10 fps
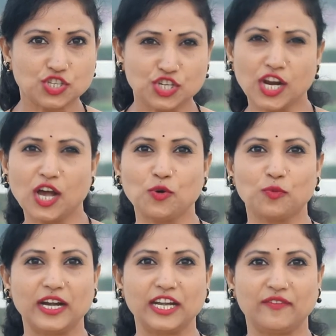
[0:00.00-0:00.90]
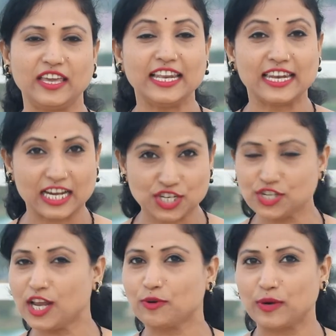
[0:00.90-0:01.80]
చిరాకు వంటివి
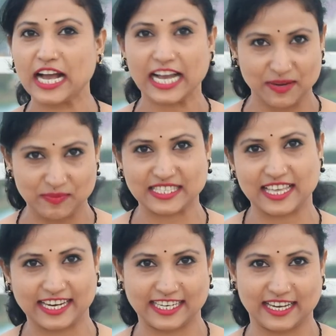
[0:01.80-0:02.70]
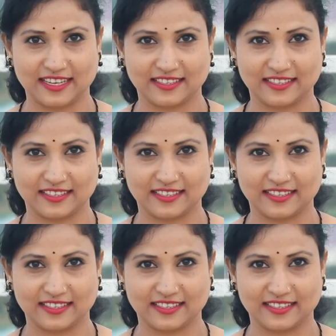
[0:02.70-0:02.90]
లక్షణాలు కూడా కనిపిస్తాయిట